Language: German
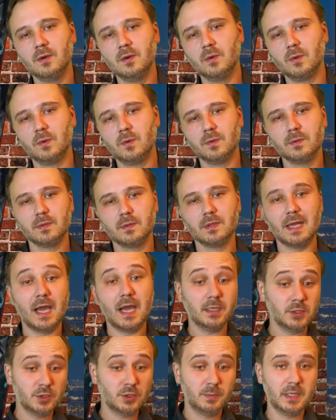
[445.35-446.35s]
und
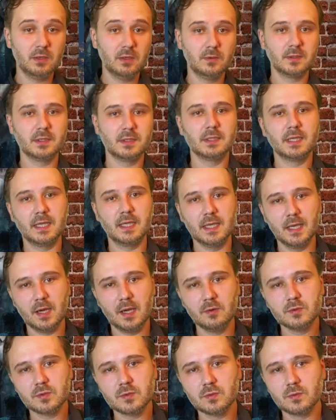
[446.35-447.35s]
Anspielungen
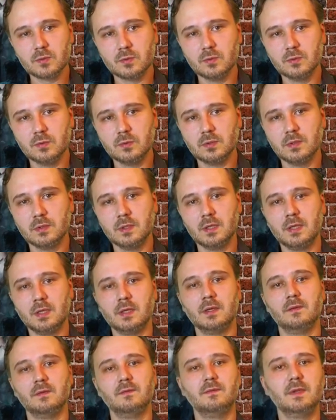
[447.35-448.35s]
genauso gut
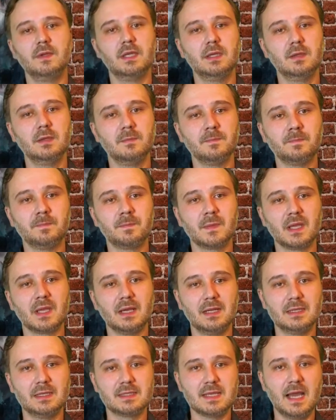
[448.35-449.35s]
wie
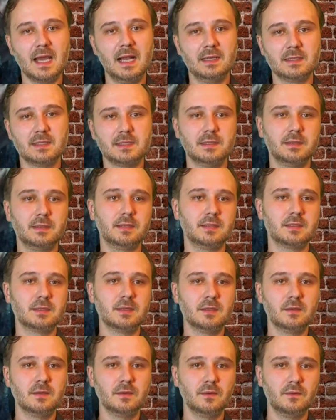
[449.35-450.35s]
als einzelnes
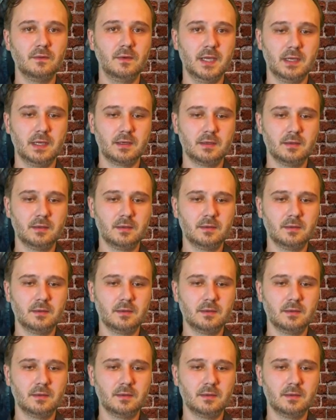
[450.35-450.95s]
Werk.